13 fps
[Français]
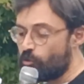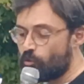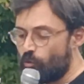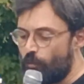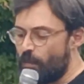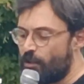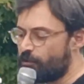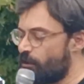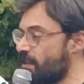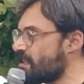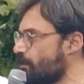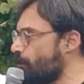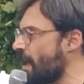que tourmentent
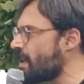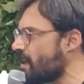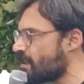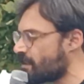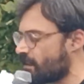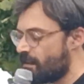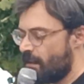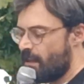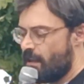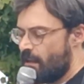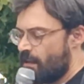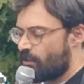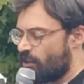les spectres,
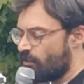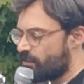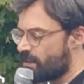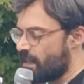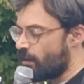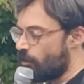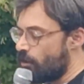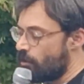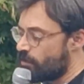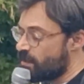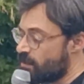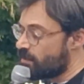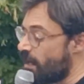dans ces
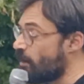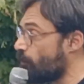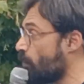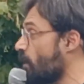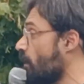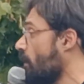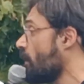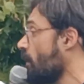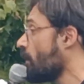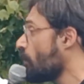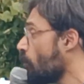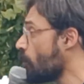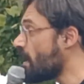rocs escarpés,
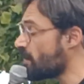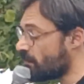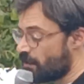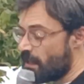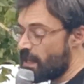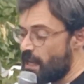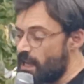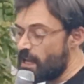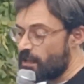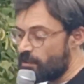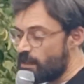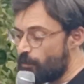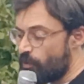où la terre
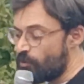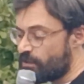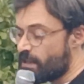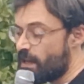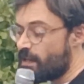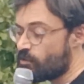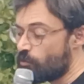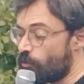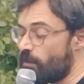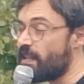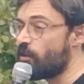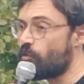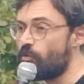déposa sur
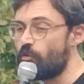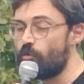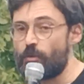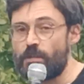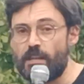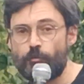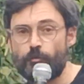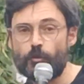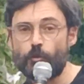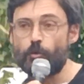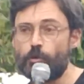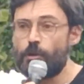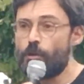l'écume des
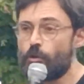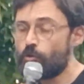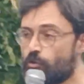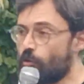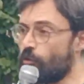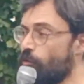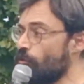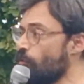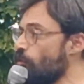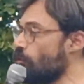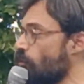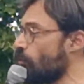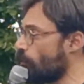flots son
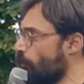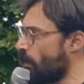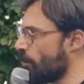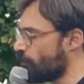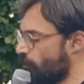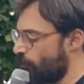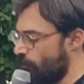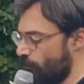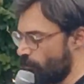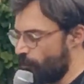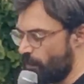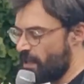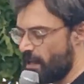lourd manteau
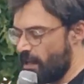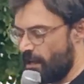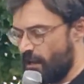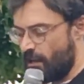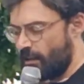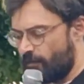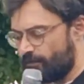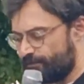de pierre.